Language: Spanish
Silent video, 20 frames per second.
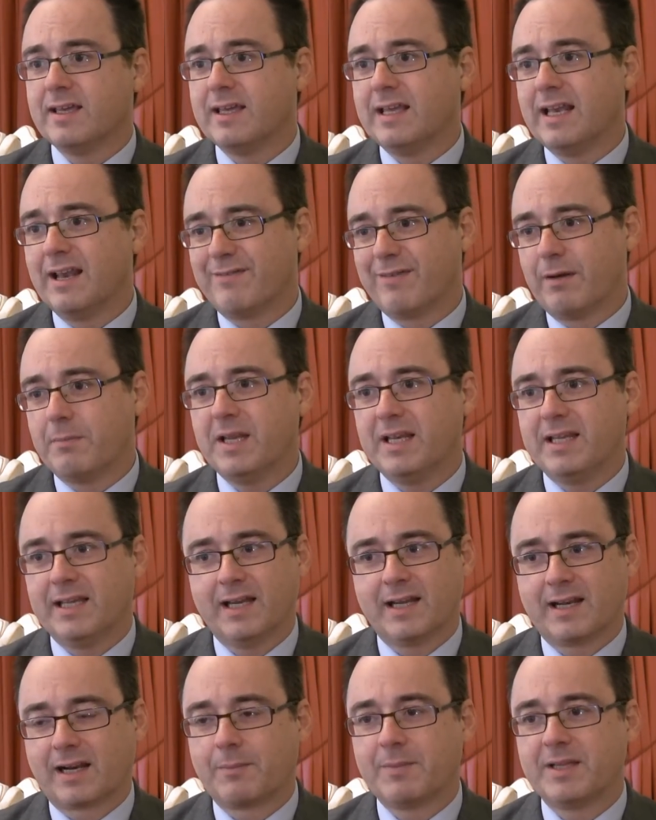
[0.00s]
y la
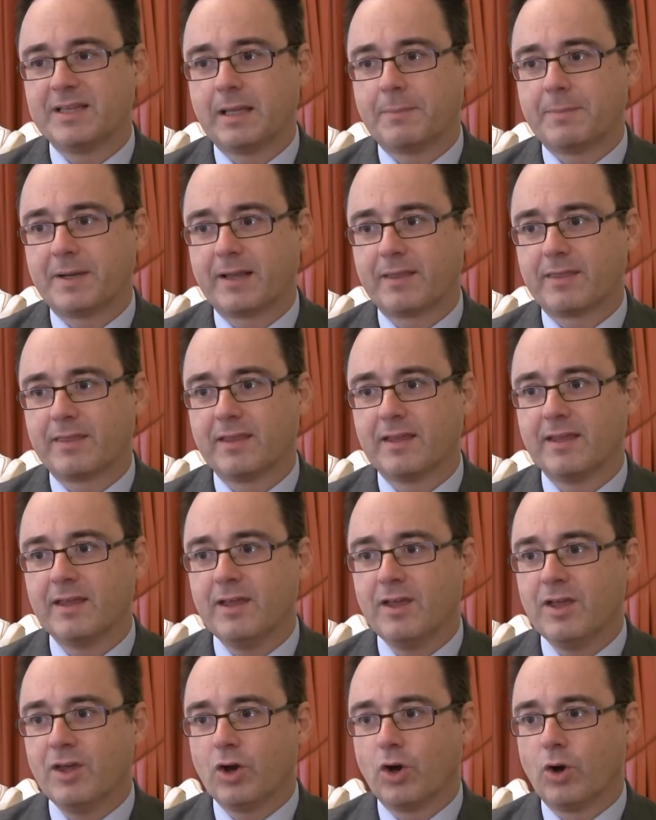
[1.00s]
familia realmente aparece
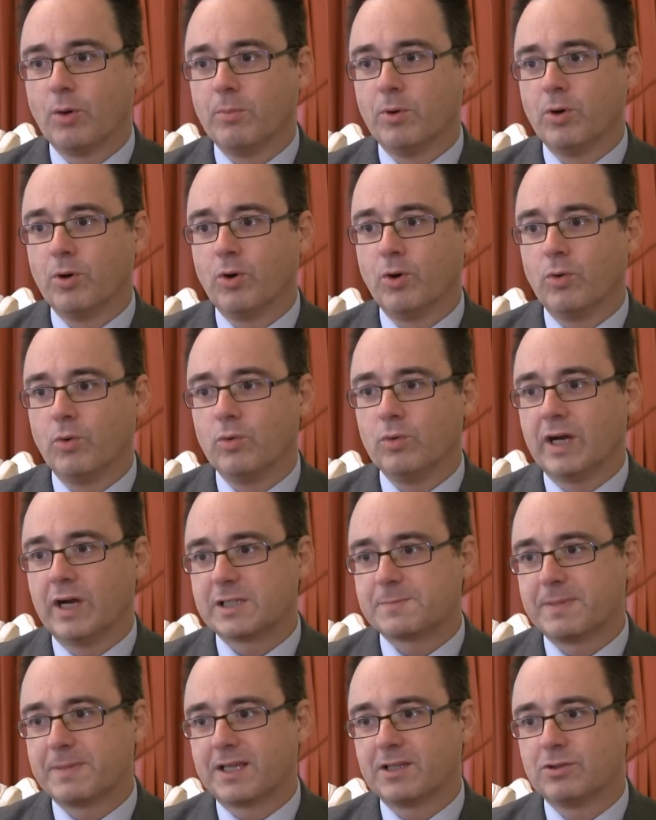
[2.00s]
como un
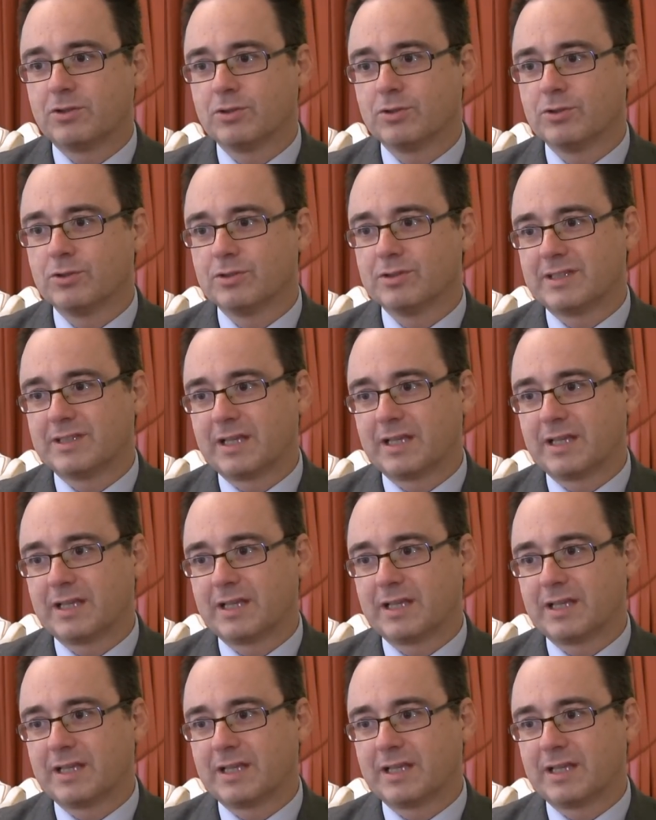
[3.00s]
aspecto